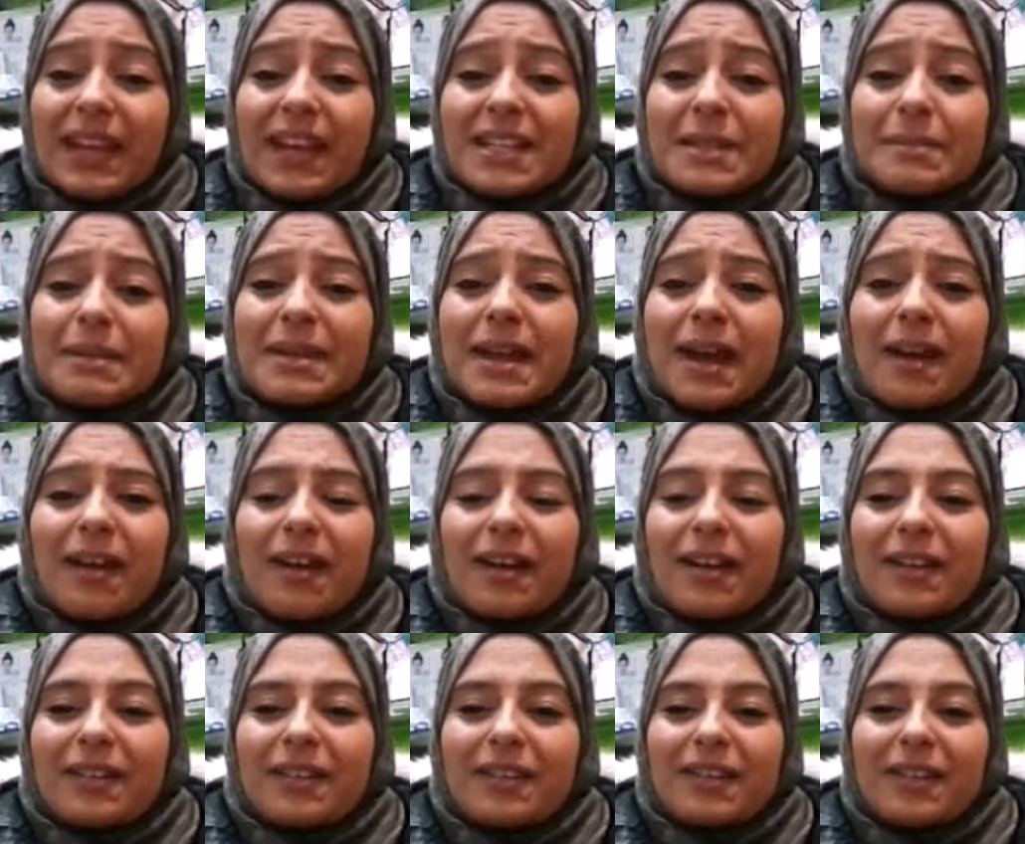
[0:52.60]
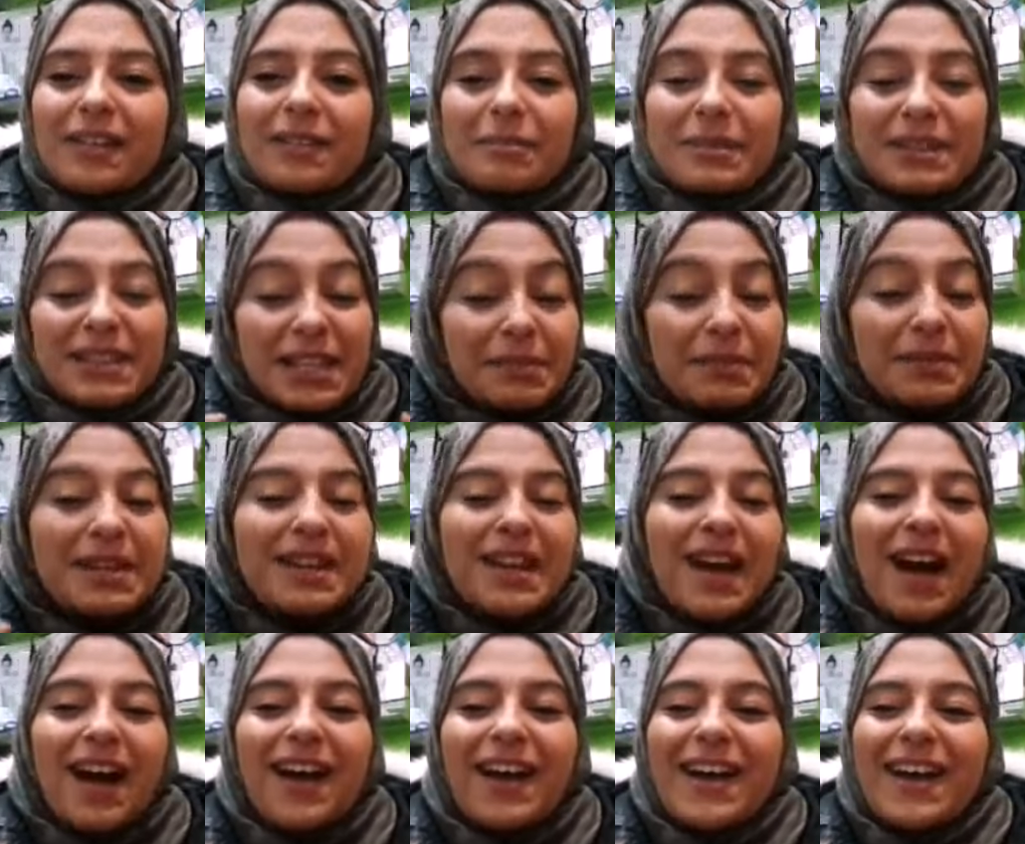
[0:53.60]
كنتمنى آه، تتمنى
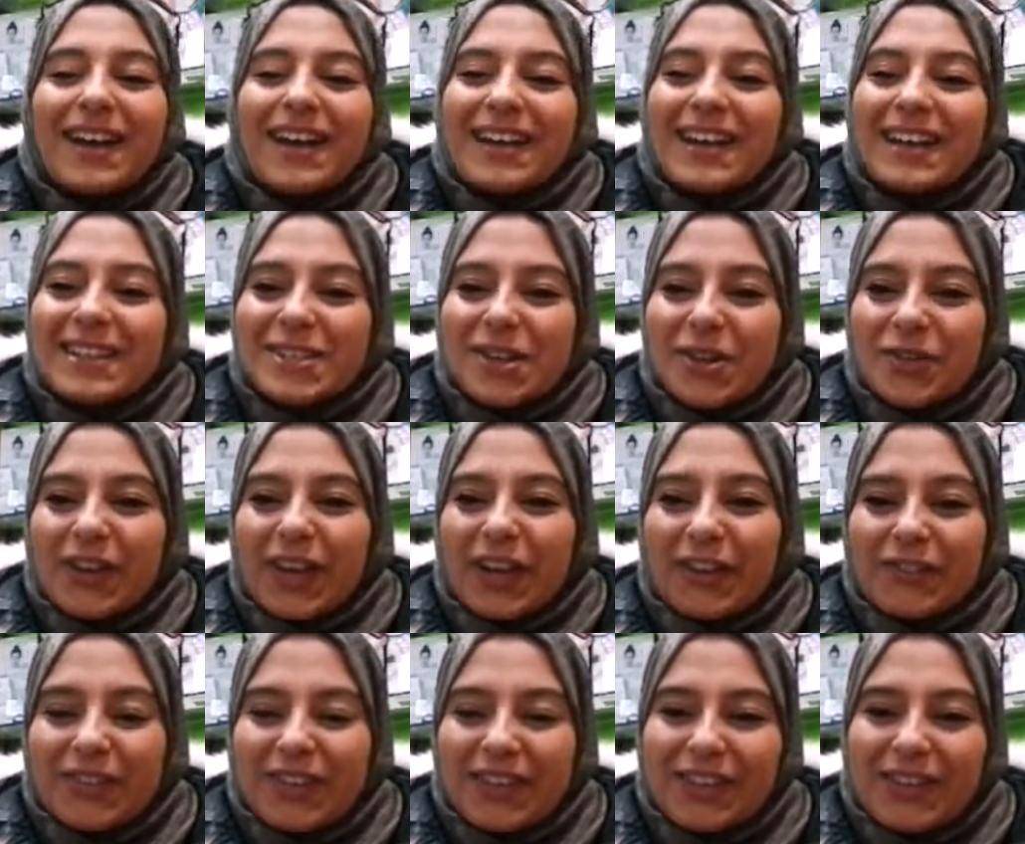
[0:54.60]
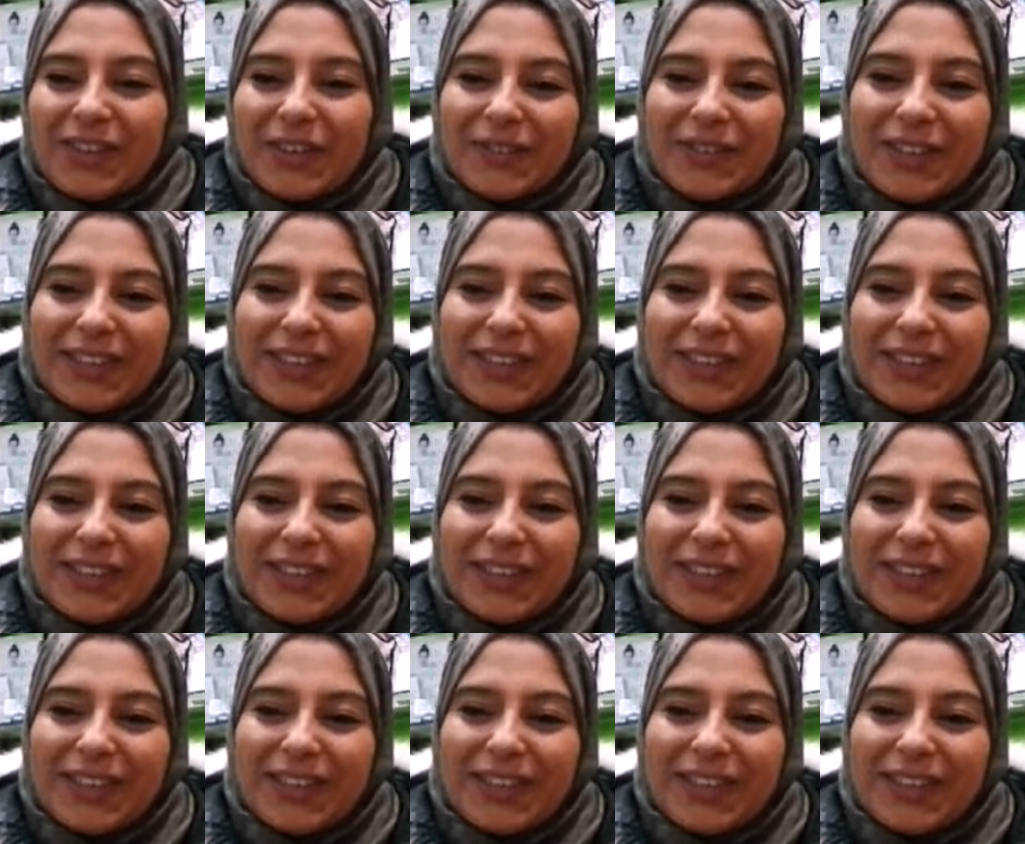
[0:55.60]
لها التوفيق آه،